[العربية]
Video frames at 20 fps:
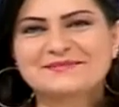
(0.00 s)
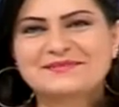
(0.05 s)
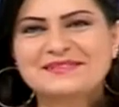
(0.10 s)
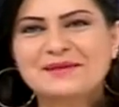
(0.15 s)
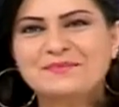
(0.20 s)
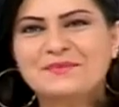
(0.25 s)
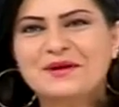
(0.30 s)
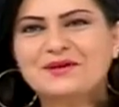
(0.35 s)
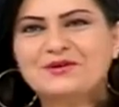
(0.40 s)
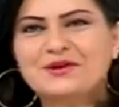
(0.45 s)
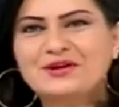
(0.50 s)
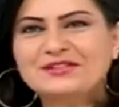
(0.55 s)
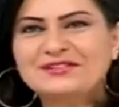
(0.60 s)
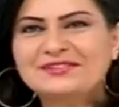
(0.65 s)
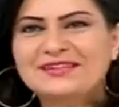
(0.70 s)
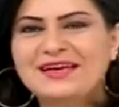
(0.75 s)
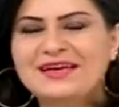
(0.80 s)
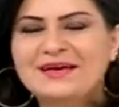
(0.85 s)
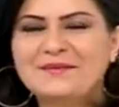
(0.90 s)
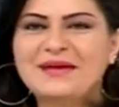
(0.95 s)

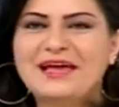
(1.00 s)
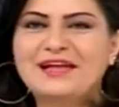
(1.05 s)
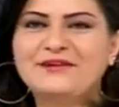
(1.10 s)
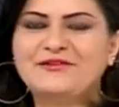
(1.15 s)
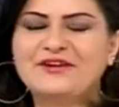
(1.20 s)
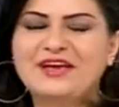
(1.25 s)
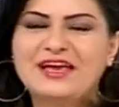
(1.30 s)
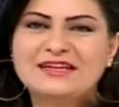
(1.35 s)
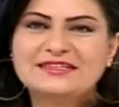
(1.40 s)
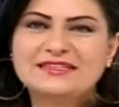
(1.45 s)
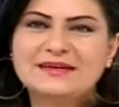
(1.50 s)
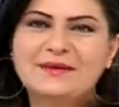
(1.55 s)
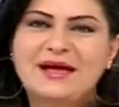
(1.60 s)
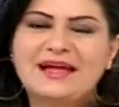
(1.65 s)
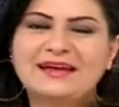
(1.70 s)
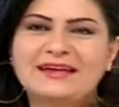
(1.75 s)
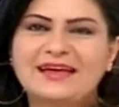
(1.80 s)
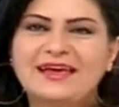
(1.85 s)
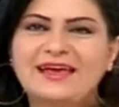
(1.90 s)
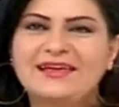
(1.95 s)
صبحكم بألف خير
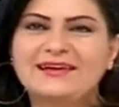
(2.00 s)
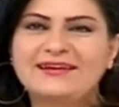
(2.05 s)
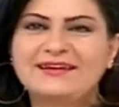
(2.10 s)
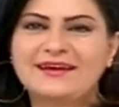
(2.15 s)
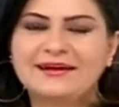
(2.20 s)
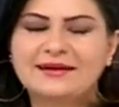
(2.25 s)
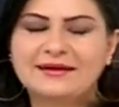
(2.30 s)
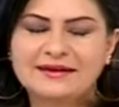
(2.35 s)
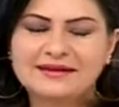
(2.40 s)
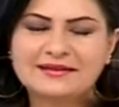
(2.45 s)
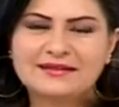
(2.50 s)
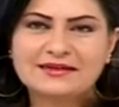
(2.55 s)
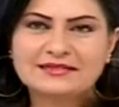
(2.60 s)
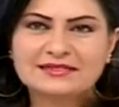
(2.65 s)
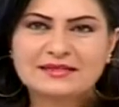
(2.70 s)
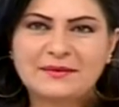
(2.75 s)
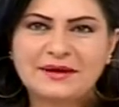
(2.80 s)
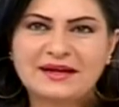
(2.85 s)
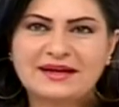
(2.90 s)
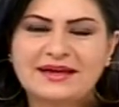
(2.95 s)
صباح الخير غيدة
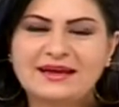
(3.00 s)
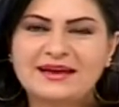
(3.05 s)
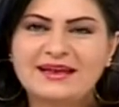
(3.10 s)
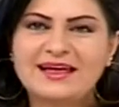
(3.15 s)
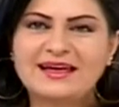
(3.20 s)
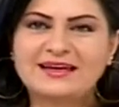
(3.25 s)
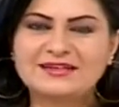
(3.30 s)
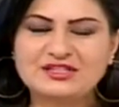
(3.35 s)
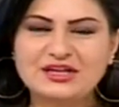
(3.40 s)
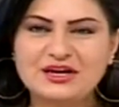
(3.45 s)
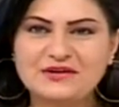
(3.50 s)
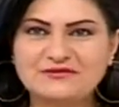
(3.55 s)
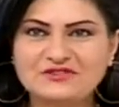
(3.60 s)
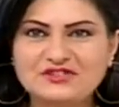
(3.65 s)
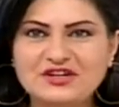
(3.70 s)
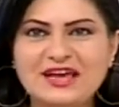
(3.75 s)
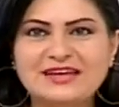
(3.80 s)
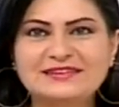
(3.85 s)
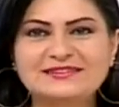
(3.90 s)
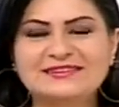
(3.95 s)
صباح الخير لشيف
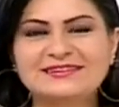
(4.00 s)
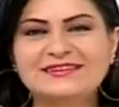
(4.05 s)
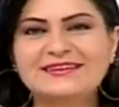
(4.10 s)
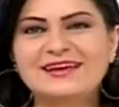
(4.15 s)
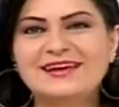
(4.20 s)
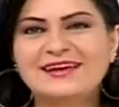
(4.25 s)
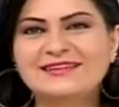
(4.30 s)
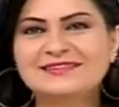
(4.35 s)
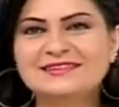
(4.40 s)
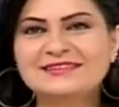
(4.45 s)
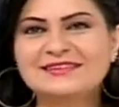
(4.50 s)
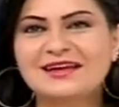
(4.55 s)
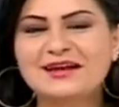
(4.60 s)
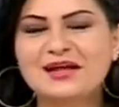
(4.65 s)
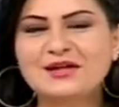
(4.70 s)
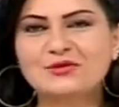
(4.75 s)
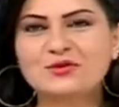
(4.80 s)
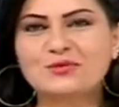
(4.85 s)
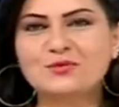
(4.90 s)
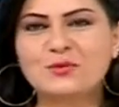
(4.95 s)
شادي
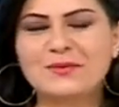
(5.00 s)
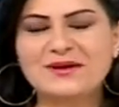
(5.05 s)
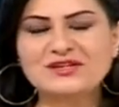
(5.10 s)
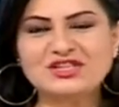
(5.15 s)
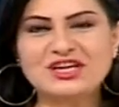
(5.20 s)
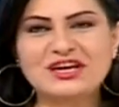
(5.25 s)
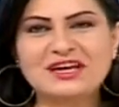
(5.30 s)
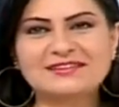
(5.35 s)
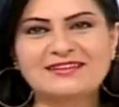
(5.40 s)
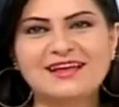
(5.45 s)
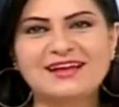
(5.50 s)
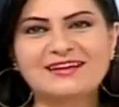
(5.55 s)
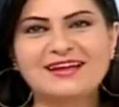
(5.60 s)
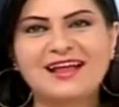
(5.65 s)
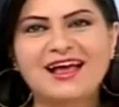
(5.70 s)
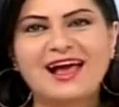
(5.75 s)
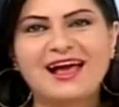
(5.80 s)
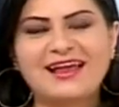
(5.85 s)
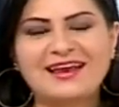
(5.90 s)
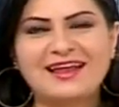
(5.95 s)
اتصالاتكم مباشرة
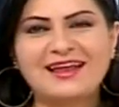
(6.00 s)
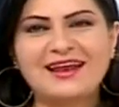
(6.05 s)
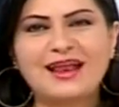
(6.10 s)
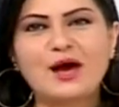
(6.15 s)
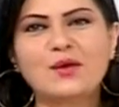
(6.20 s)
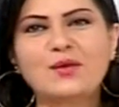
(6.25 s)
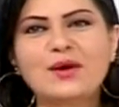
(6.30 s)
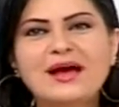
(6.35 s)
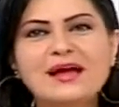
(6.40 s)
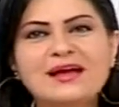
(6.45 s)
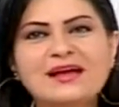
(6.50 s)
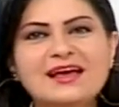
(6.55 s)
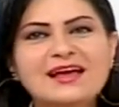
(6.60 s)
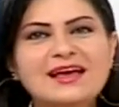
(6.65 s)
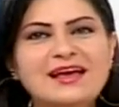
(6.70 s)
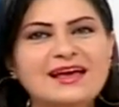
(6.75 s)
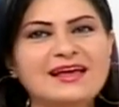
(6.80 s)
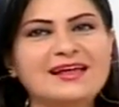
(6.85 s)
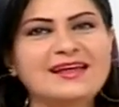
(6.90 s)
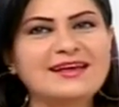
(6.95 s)
على الهواء
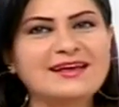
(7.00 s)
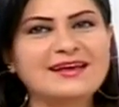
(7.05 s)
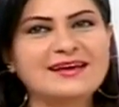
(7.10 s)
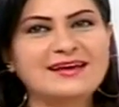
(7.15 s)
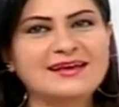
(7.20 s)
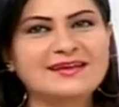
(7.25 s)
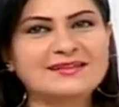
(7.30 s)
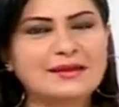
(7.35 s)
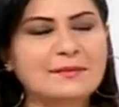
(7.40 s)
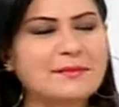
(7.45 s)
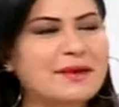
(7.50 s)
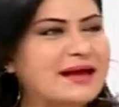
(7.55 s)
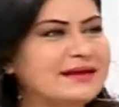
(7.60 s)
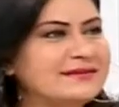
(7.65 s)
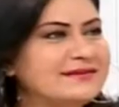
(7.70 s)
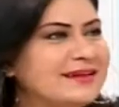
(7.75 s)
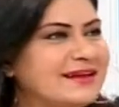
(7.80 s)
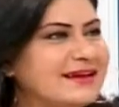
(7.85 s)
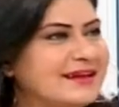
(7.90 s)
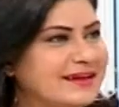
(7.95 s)
آه،
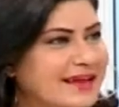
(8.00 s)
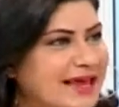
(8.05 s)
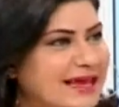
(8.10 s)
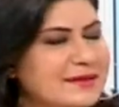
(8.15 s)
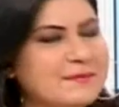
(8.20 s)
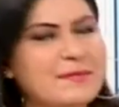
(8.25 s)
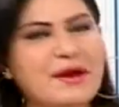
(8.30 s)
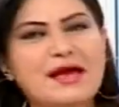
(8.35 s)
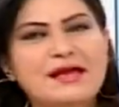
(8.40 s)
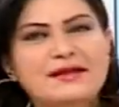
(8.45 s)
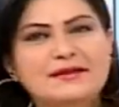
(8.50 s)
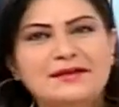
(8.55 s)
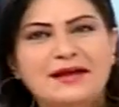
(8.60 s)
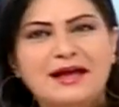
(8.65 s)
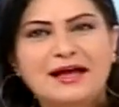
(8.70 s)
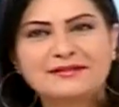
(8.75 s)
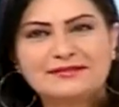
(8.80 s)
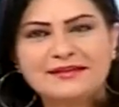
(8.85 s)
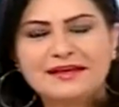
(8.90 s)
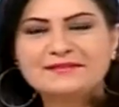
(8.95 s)
طبعا
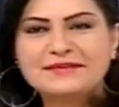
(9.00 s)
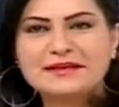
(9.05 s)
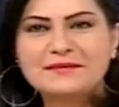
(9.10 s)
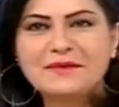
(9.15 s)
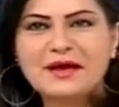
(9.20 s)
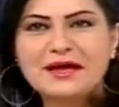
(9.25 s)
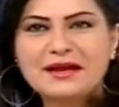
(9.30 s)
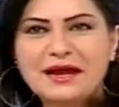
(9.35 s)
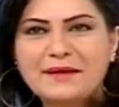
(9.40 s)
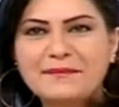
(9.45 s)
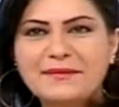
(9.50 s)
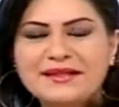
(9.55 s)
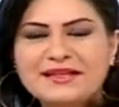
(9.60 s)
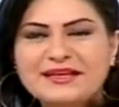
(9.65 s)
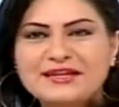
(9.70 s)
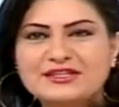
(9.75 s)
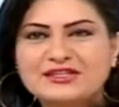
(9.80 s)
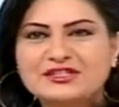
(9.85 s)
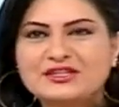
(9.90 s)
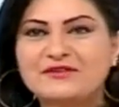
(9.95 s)
لإيمان حطيت إيمان رح
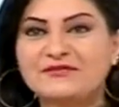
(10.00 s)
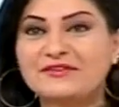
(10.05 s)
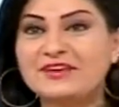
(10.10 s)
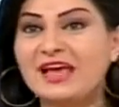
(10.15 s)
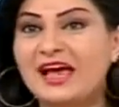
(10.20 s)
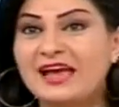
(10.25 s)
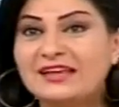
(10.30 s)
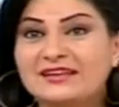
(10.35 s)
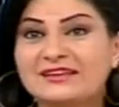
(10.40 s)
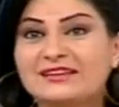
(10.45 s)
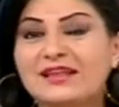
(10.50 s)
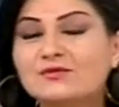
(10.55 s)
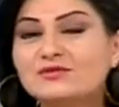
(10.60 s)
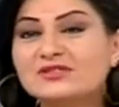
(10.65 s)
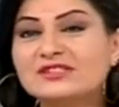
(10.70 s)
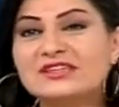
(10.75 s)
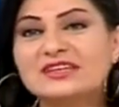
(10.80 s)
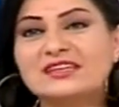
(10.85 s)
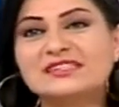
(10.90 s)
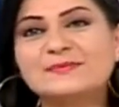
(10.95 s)
بلش فيها هيدي
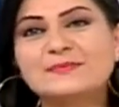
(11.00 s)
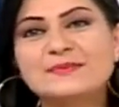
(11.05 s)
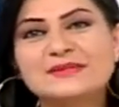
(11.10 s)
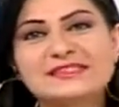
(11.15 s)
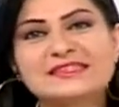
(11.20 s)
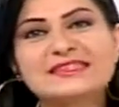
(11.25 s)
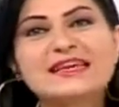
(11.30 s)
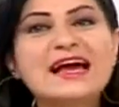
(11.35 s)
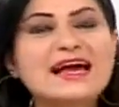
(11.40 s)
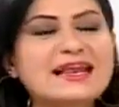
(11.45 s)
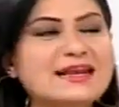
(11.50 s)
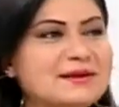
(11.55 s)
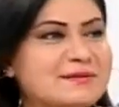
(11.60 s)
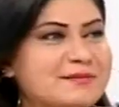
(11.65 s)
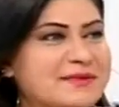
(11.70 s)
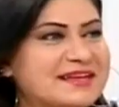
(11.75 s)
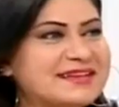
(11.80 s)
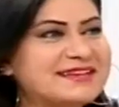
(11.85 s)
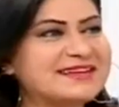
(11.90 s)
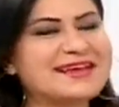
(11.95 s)
توصية
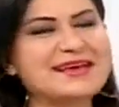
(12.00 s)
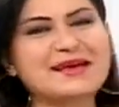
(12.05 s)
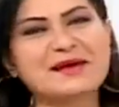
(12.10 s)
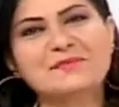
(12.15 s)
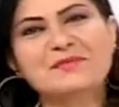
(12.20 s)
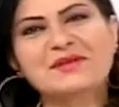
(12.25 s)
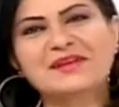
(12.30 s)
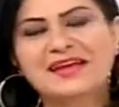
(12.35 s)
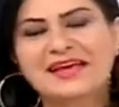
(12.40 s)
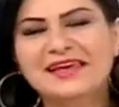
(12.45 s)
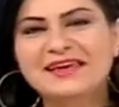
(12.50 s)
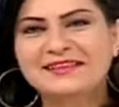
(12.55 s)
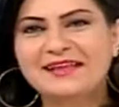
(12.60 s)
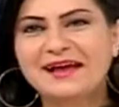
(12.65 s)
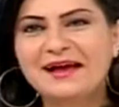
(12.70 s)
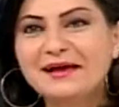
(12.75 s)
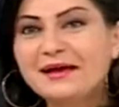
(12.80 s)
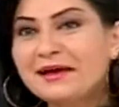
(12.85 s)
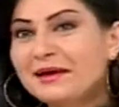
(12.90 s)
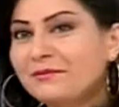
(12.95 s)
سبيسيال من من
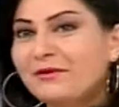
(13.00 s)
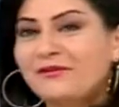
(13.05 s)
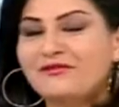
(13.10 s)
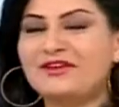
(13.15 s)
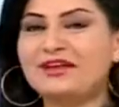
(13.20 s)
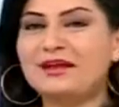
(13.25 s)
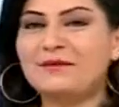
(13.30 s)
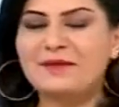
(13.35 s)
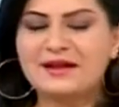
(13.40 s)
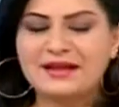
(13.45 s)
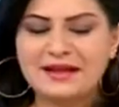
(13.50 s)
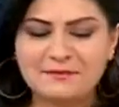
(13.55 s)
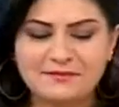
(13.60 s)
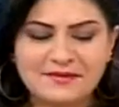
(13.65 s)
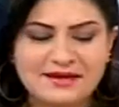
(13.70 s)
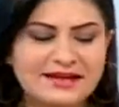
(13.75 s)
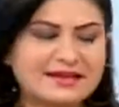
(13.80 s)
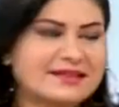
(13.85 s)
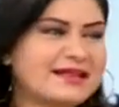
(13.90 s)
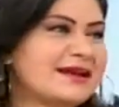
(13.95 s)
غيدة ما فينا ما
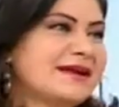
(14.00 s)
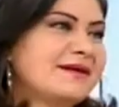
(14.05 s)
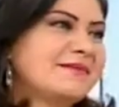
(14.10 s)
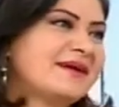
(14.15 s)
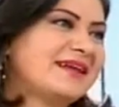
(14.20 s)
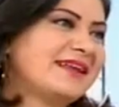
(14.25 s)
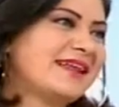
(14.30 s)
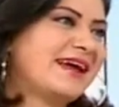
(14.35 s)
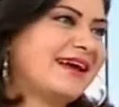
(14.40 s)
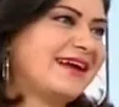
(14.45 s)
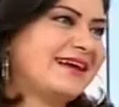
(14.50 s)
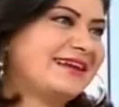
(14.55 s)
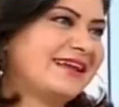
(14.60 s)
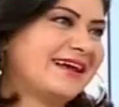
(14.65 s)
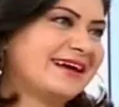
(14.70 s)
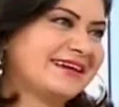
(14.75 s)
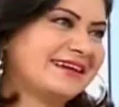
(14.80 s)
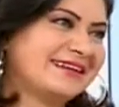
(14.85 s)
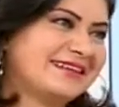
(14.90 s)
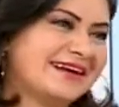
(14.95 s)
نلبي لطلبها
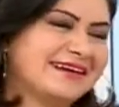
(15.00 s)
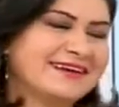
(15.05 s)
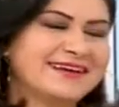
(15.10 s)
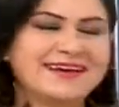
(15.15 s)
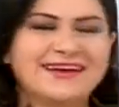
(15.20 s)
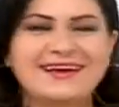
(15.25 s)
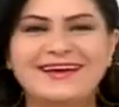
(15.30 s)
لغيدة